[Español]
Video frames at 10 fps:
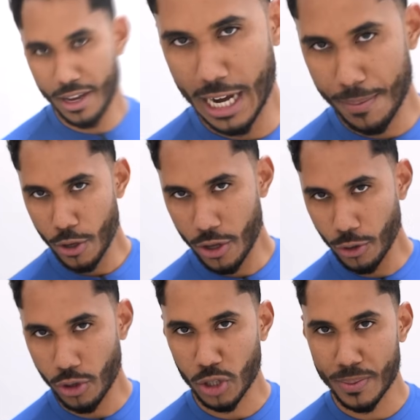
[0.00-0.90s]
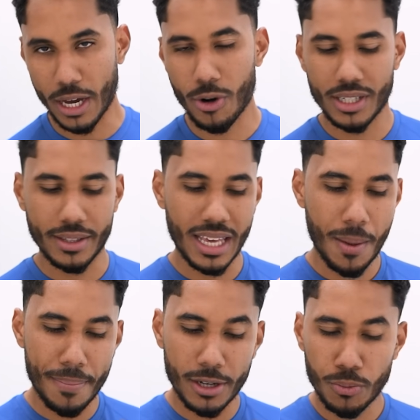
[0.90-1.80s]
En el vídeo de hoy te voy a explicar una
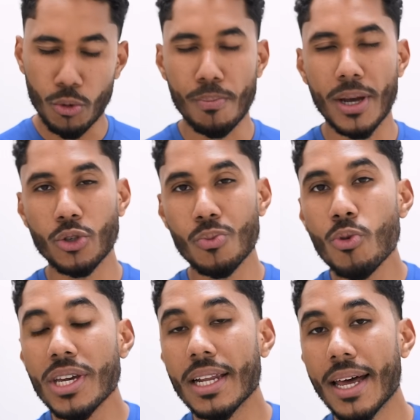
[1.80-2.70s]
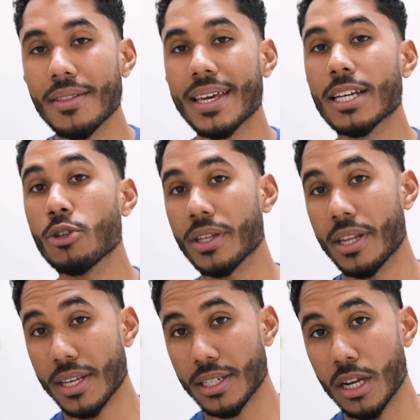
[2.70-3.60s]
estrategia paso por paso muy clara de qué es lo que
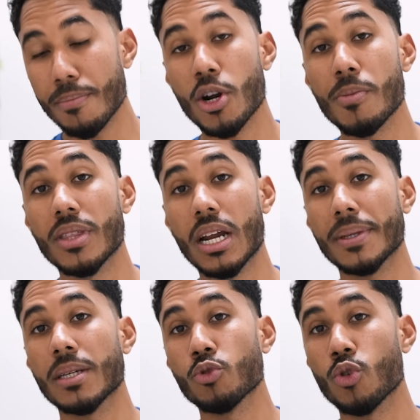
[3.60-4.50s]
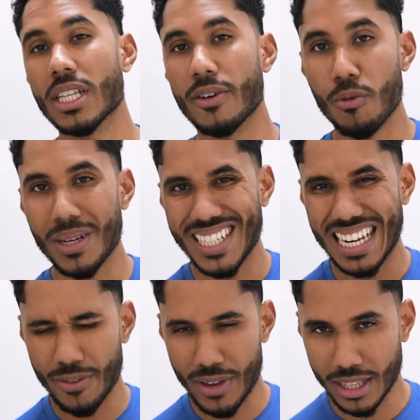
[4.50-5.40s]
tienes que hacer para aumentar la masa muscular de forma
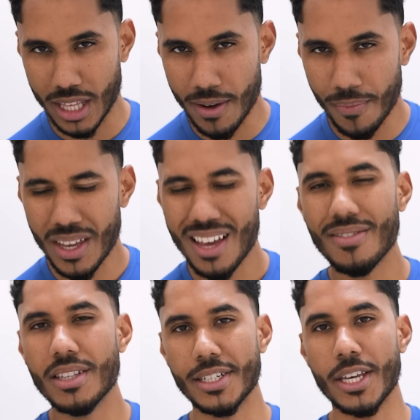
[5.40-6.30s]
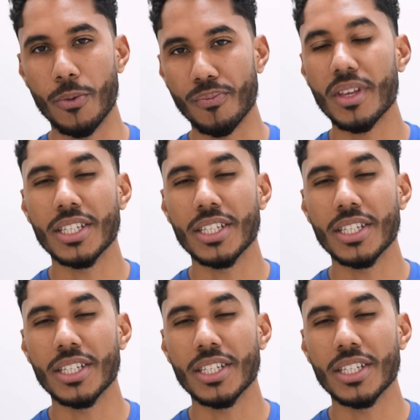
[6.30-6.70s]
significativa desde cero.